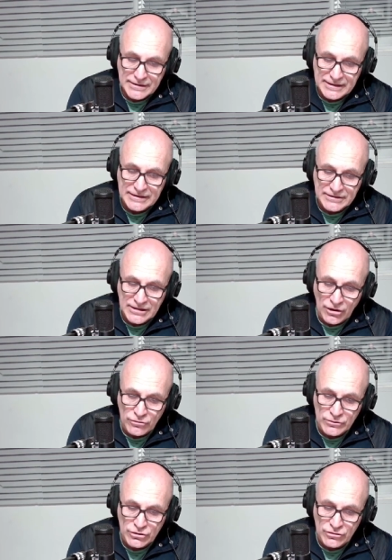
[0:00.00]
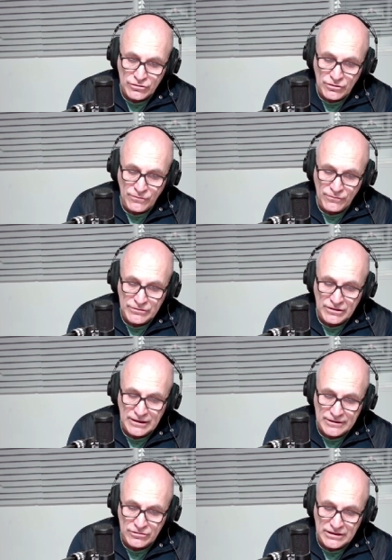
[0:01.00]
registrado nuestros triunfos y
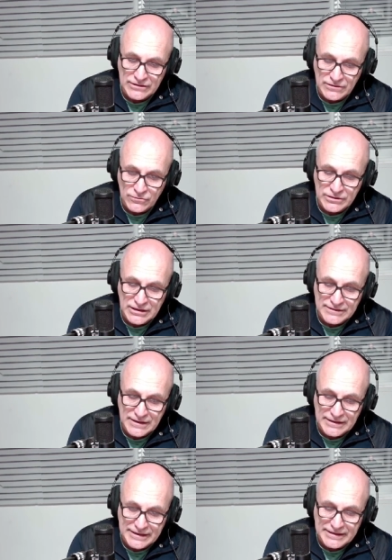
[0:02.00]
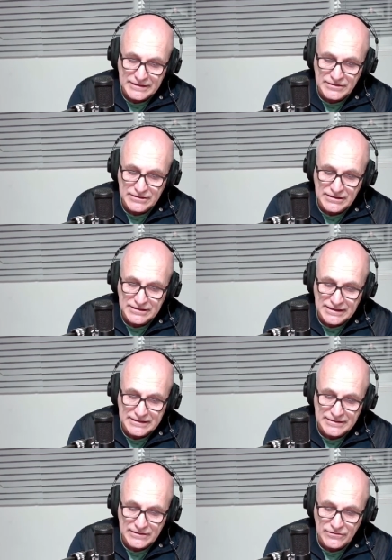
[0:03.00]
derrotas, nuestras alegrías y
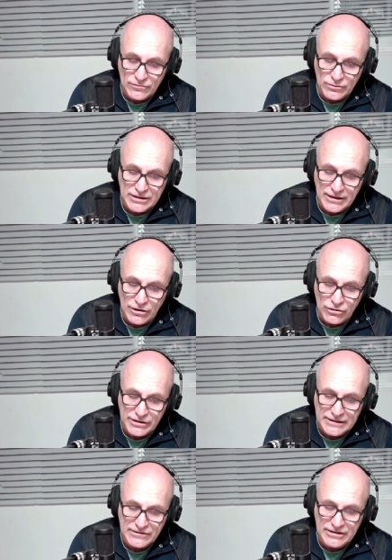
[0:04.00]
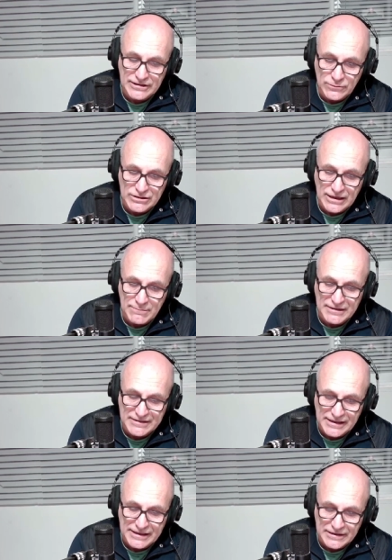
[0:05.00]
tristezas, nuestras glorias y nuestras
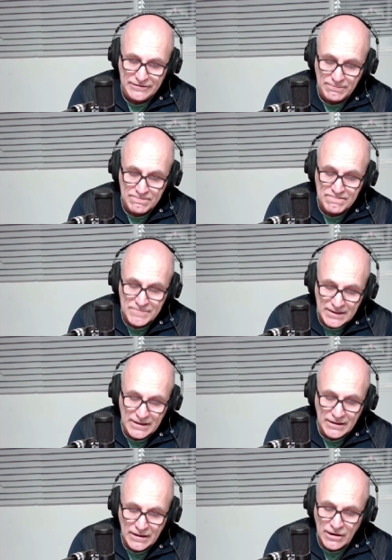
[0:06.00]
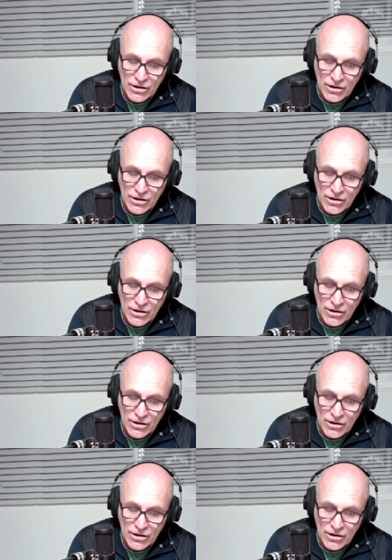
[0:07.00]
miserias, ¿eh?